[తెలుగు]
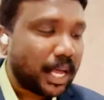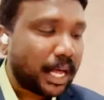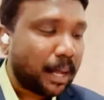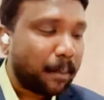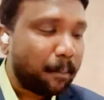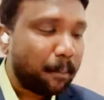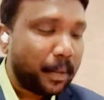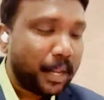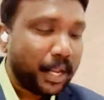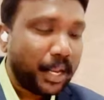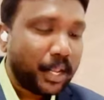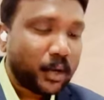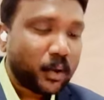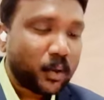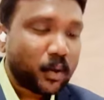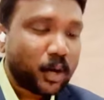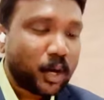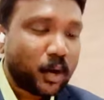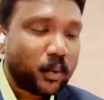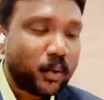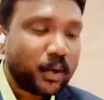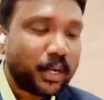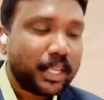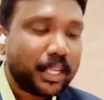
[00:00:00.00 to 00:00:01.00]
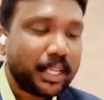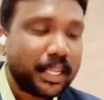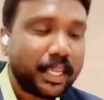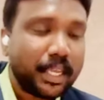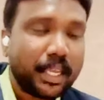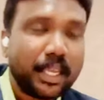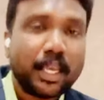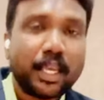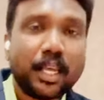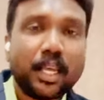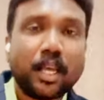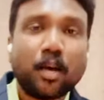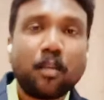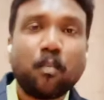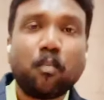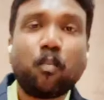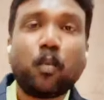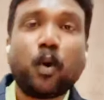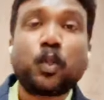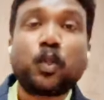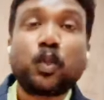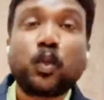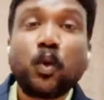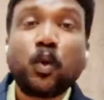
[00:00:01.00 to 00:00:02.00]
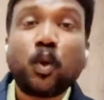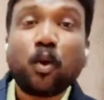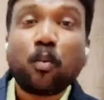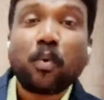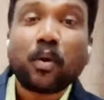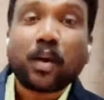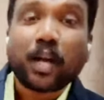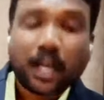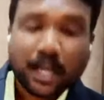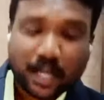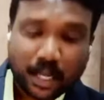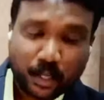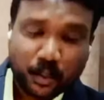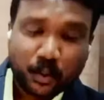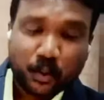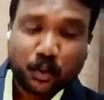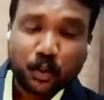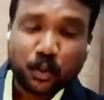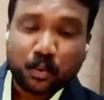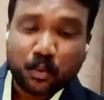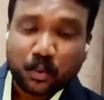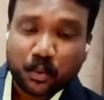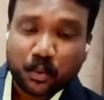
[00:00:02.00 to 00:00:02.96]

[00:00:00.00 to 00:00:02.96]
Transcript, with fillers: మెలికవుగా ఉండి మత్తులము కాక ఇందుము